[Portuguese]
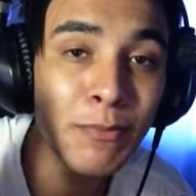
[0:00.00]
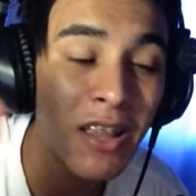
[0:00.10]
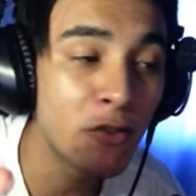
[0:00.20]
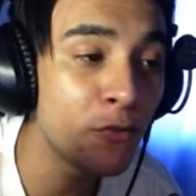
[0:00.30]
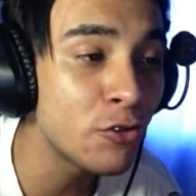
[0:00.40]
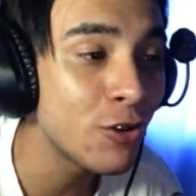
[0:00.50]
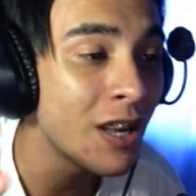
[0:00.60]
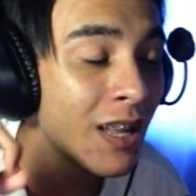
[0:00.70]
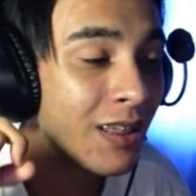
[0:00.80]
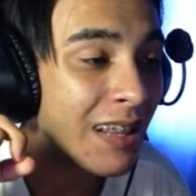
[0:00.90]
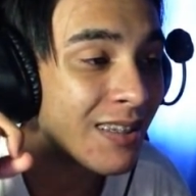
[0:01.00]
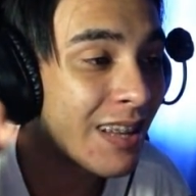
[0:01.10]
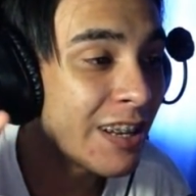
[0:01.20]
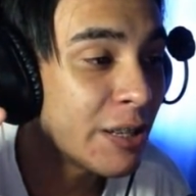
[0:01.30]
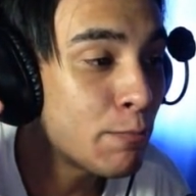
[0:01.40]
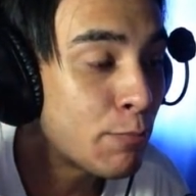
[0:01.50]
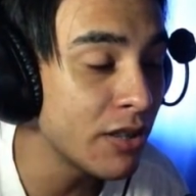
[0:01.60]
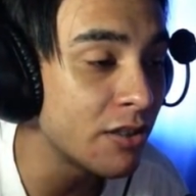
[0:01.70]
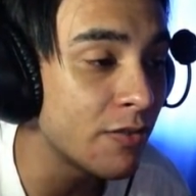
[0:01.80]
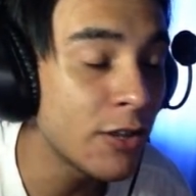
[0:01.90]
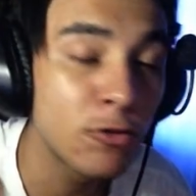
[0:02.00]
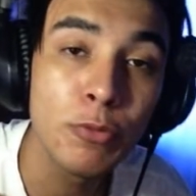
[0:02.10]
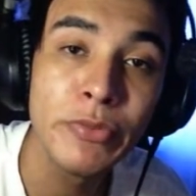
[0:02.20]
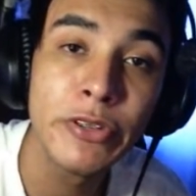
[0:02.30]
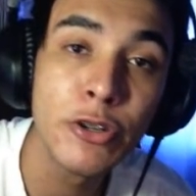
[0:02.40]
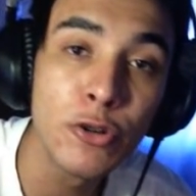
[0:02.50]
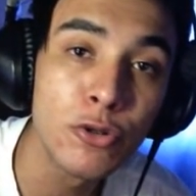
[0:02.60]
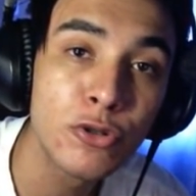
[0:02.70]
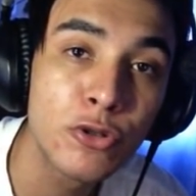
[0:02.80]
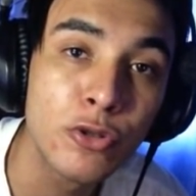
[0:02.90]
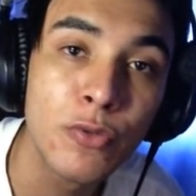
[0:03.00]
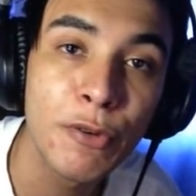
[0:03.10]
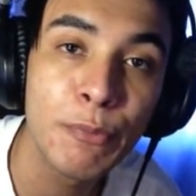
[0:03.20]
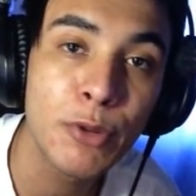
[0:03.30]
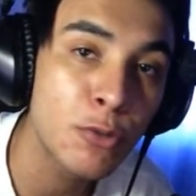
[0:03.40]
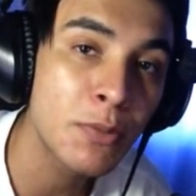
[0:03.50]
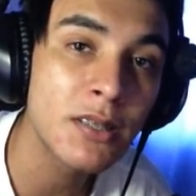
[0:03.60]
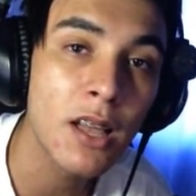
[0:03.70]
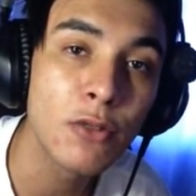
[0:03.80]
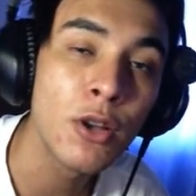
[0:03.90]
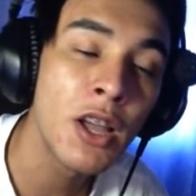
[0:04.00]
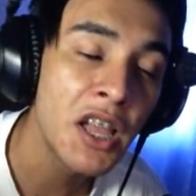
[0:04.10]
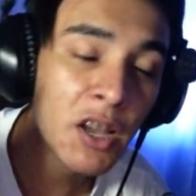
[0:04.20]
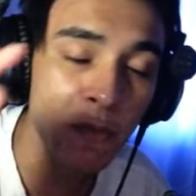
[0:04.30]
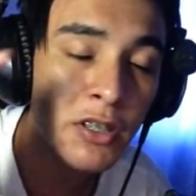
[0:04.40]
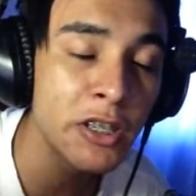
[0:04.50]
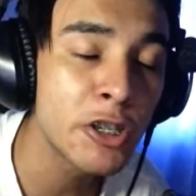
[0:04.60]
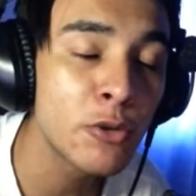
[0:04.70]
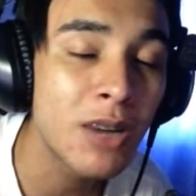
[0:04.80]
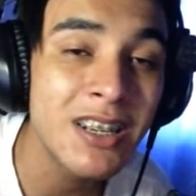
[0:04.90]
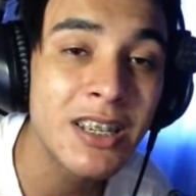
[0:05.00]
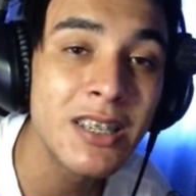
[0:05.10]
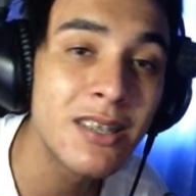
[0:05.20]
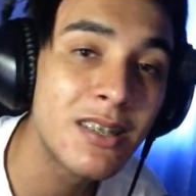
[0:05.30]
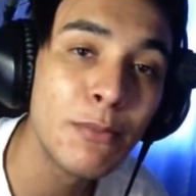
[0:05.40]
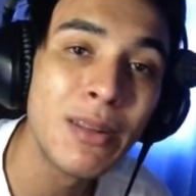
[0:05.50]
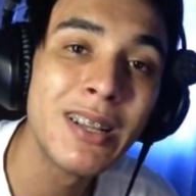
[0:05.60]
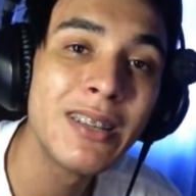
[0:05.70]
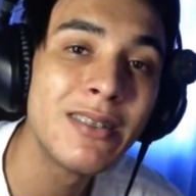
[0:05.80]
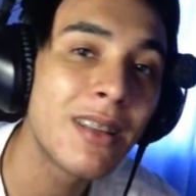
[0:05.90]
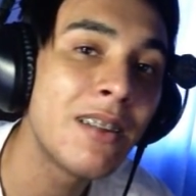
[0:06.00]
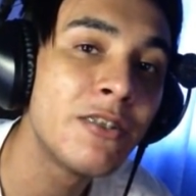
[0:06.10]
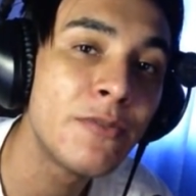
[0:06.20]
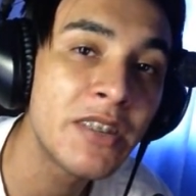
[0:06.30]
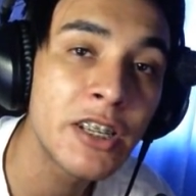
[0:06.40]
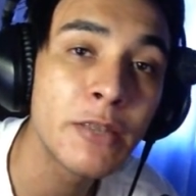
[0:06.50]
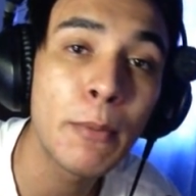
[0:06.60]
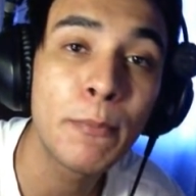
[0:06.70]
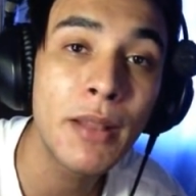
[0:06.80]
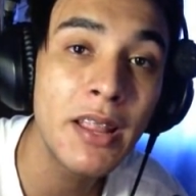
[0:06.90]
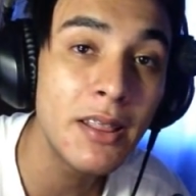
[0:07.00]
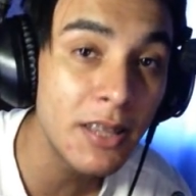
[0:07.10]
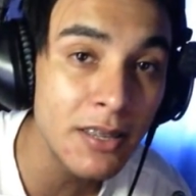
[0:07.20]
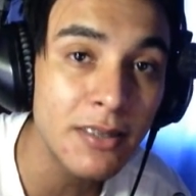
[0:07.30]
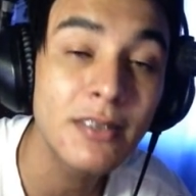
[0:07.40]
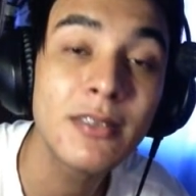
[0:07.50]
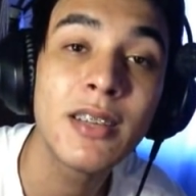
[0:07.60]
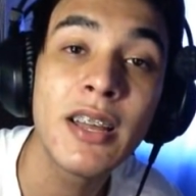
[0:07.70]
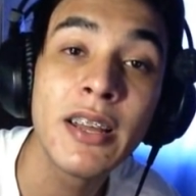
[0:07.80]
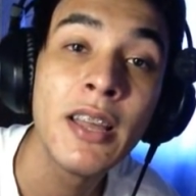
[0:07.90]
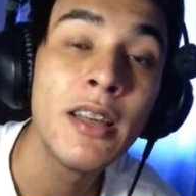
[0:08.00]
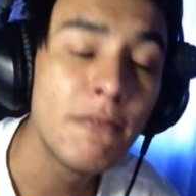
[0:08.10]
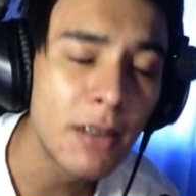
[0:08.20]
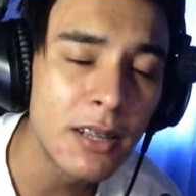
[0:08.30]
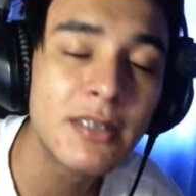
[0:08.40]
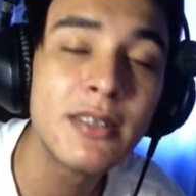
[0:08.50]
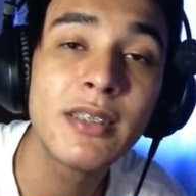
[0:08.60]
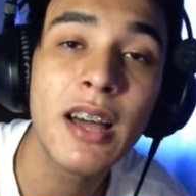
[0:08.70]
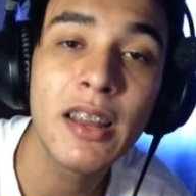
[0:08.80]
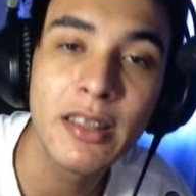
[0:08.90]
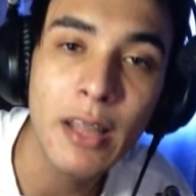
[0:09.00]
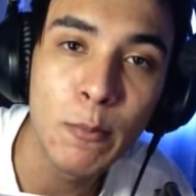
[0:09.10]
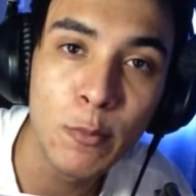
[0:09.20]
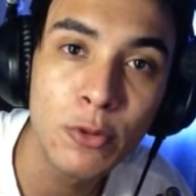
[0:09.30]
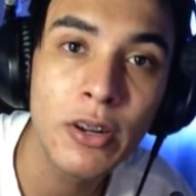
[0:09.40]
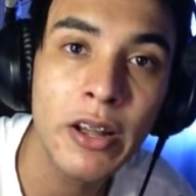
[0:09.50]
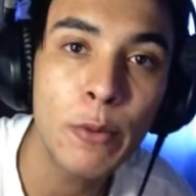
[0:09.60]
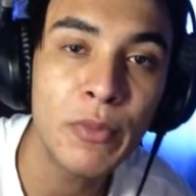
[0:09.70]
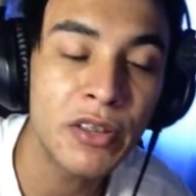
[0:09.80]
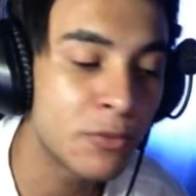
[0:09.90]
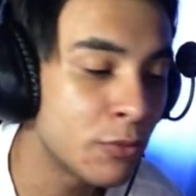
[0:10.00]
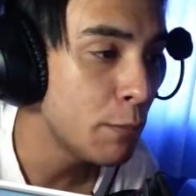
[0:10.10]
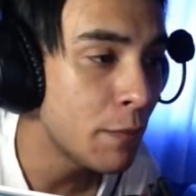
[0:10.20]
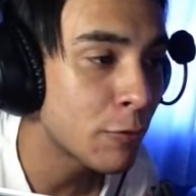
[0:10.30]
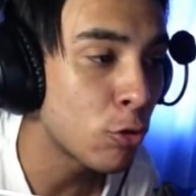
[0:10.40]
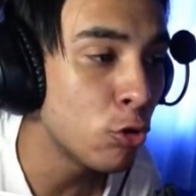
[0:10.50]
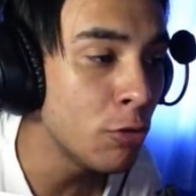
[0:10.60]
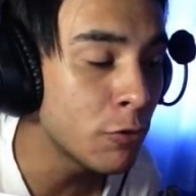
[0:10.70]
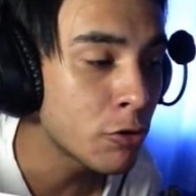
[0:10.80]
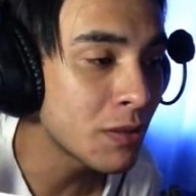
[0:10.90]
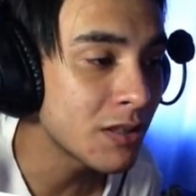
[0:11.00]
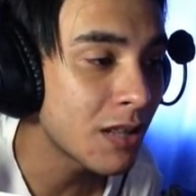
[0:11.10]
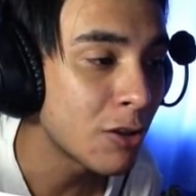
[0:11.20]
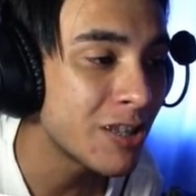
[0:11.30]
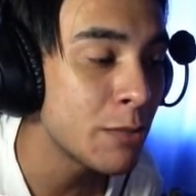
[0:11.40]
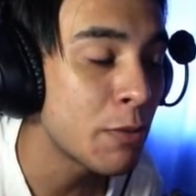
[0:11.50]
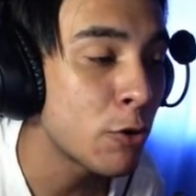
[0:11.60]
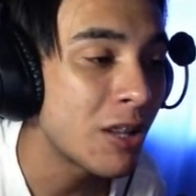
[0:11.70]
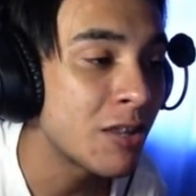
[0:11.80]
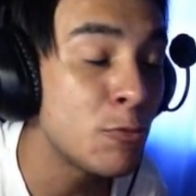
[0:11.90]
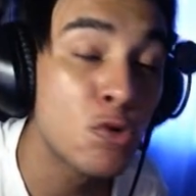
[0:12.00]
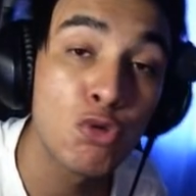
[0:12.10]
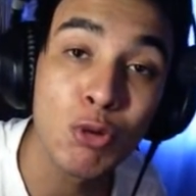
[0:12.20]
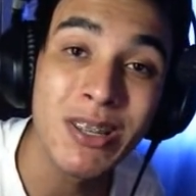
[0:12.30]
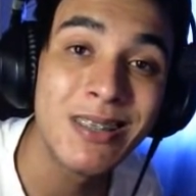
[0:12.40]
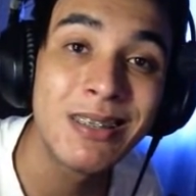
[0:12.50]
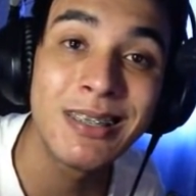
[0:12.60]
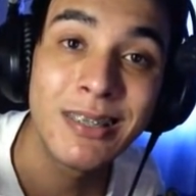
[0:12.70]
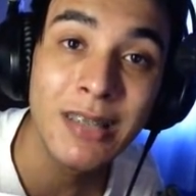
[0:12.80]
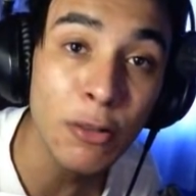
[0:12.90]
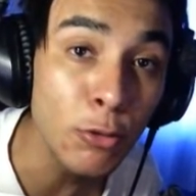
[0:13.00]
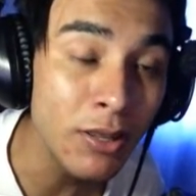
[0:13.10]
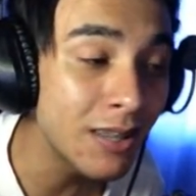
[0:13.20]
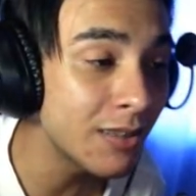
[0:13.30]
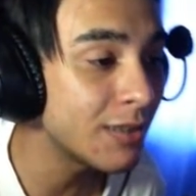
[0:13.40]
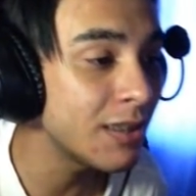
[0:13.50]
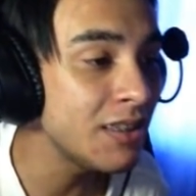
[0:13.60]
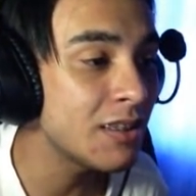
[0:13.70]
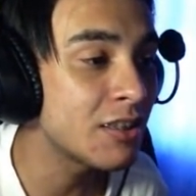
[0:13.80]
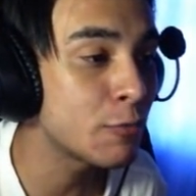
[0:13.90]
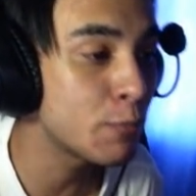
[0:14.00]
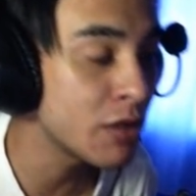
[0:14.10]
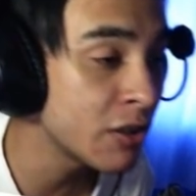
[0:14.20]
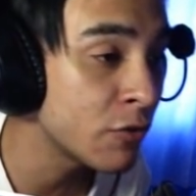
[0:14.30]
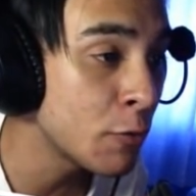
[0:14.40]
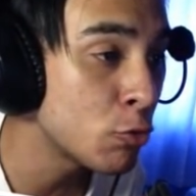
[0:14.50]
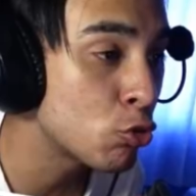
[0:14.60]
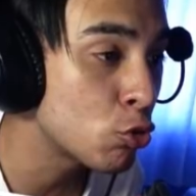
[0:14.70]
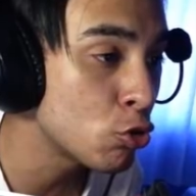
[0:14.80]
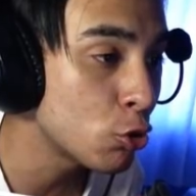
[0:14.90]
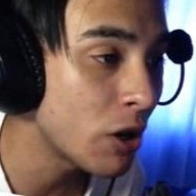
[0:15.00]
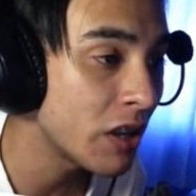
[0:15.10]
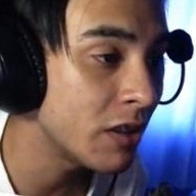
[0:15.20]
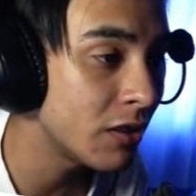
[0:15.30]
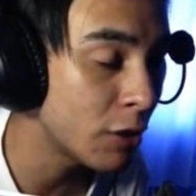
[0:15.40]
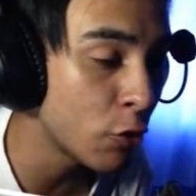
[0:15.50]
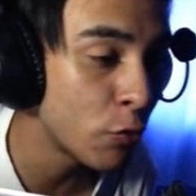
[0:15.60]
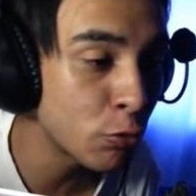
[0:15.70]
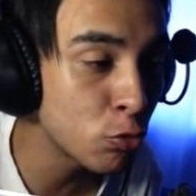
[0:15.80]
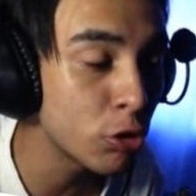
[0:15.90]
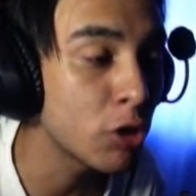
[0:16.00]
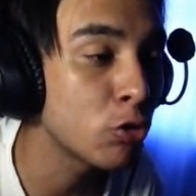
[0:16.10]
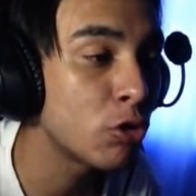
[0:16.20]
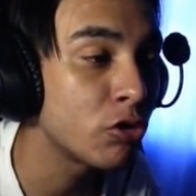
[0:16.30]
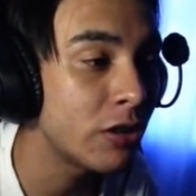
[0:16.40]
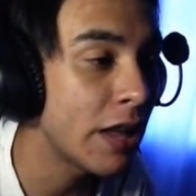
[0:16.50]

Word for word: mais um vídeo da série de Plants vs Zombies Heroes, que foi no episódio passado, eu vou estar deixando um card aqui em cima, clica nesse card, você vai direto pra playlist dessa série, fala esse cara que tá muito legal mesmo. Bem pessoal, no episódio passado a gente parou nas missões 116 das plantas, vamos continuar aqui então, vamos continuar com o nosso